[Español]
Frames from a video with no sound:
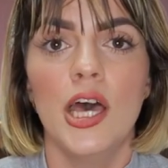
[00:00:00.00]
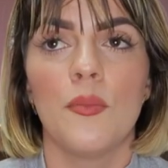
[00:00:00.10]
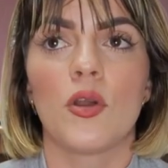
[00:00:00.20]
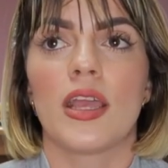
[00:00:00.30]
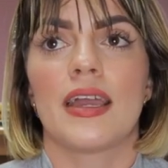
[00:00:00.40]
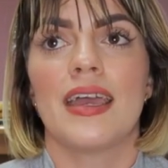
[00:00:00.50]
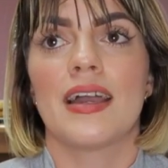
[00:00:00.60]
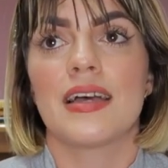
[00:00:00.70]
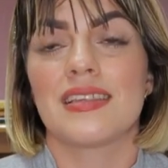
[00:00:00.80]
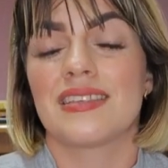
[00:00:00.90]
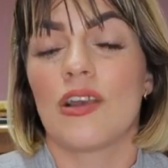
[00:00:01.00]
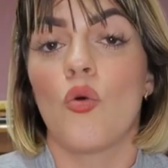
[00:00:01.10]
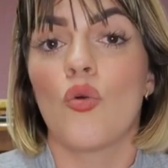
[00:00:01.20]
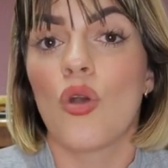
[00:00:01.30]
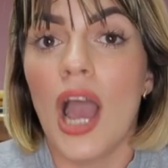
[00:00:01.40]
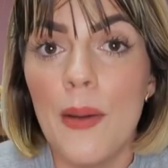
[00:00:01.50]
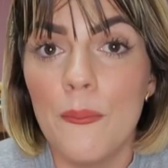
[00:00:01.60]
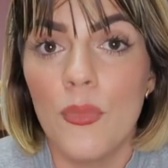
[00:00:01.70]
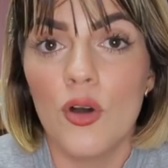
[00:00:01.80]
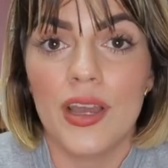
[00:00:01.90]
porque aquella casa está en un
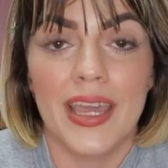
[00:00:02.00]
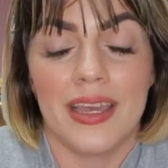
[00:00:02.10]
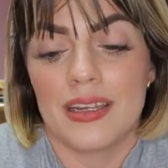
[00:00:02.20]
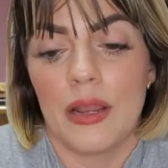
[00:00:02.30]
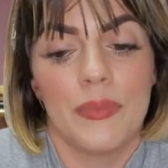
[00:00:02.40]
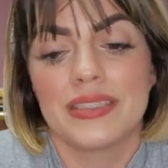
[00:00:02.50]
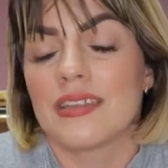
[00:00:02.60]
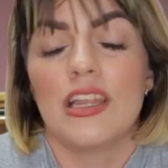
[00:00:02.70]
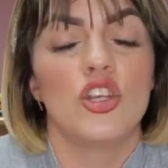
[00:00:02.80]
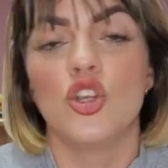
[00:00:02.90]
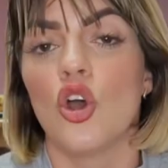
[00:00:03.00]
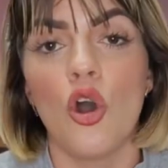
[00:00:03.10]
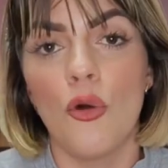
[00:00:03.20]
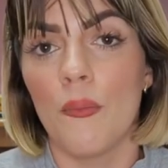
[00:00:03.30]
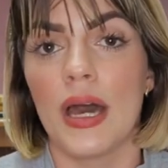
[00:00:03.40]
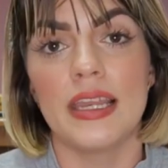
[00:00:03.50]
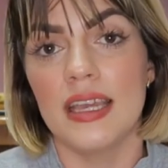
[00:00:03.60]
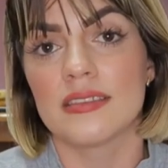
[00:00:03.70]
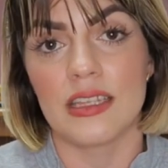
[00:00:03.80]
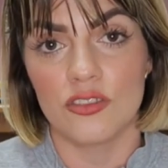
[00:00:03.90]
campo que realmente no
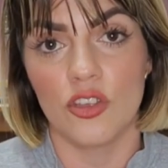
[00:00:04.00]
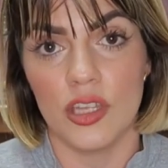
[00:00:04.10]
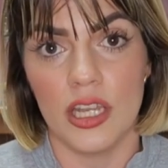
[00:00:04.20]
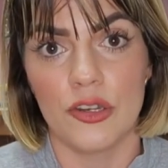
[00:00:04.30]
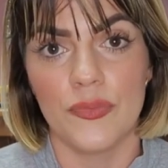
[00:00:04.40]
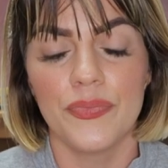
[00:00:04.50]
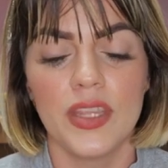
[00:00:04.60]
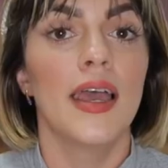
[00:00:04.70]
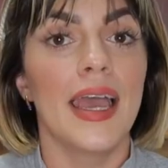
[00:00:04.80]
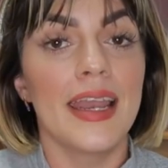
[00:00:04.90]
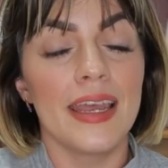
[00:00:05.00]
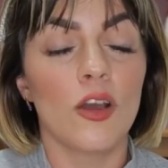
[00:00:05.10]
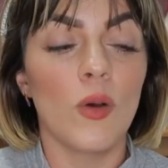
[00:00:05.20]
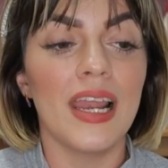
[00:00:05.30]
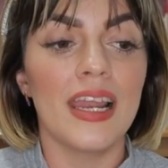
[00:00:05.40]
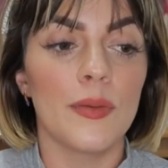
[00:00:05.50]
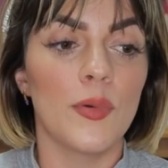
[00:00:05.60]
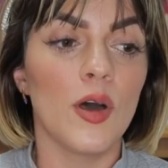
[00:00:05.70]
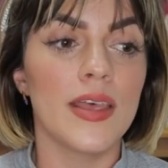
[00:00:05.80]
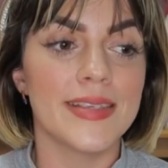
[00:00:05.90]
valía tanto dinero. En la escuela les
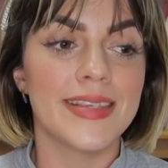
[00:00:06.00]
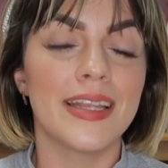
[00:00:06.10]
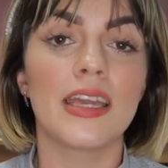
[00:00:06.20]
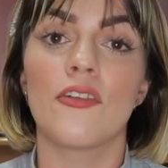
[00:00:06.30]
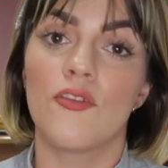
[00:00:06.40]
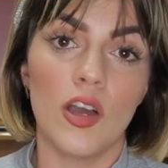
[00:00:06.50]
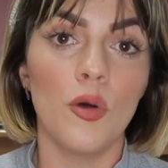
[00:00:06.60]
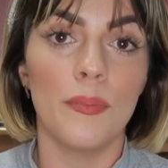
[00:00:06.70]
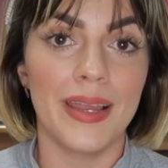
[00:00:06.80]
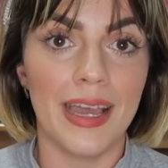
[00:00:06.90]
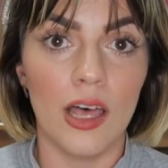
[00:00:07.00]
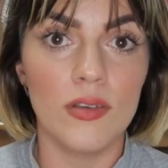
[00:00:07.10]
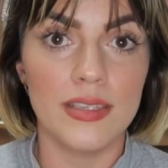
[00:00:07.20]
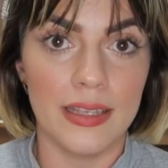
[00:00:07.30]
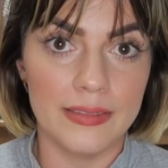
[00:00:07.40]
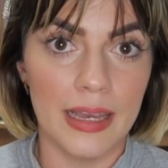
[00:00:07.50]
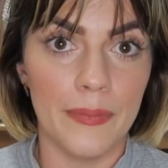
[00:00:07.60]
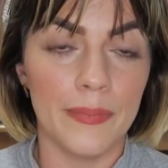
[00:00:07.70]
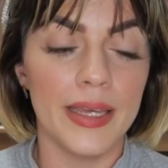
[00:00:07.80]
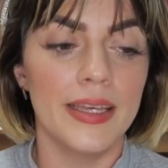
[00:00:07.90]
puedo decir que fue complicado
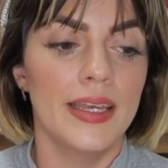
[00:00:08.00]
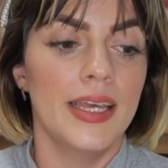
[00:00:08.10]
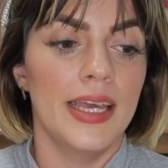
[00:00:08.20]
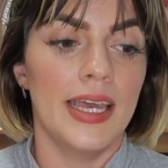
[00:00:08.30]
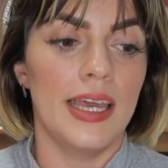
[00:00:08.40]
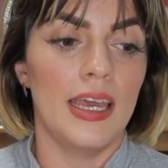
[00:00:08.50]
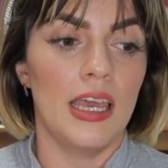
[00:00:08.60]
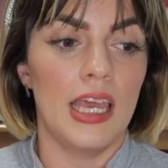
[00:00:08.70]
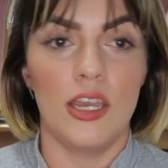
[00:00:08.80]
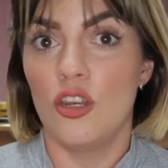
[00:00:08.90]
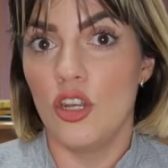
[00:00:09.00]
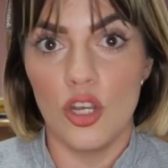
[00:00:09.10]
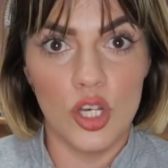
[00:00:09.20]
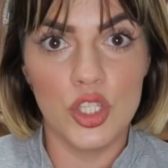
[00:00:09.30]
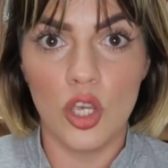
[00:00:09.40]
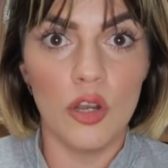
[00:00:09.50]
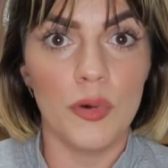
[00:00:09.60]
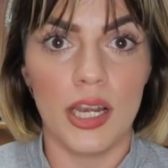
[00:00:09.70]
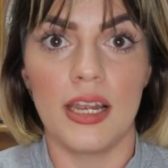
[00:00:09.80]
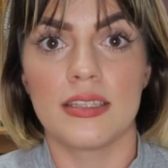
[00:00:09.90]
insertarme, eh, no solo
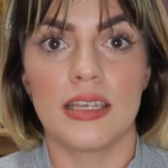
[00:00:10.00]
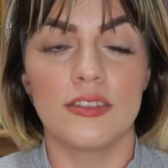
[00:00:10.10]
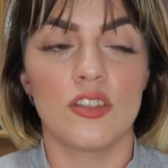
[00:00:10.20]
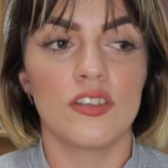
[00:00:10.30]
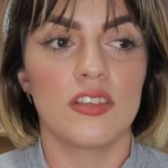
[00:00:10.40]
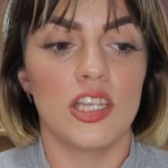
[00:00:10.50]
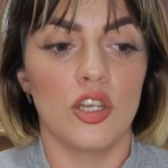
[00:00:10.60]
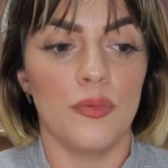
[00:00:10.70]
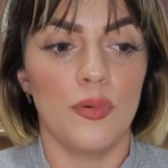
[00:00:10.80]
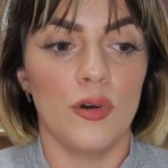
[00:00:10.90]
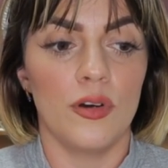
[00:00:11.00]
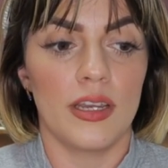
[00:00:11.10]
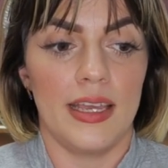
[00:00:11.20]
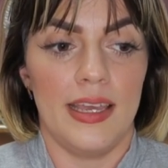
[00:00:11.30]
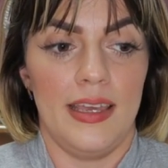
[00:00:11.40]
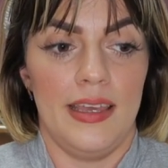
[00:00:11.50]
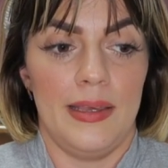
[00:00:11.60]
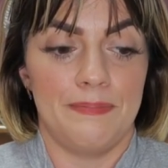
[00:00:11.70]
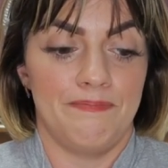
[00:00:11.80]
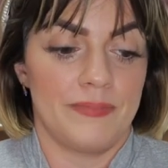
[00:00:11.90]
por el acento, sino por
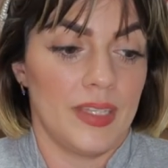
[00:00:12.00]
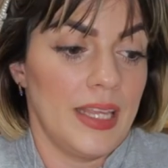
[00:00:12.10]
em,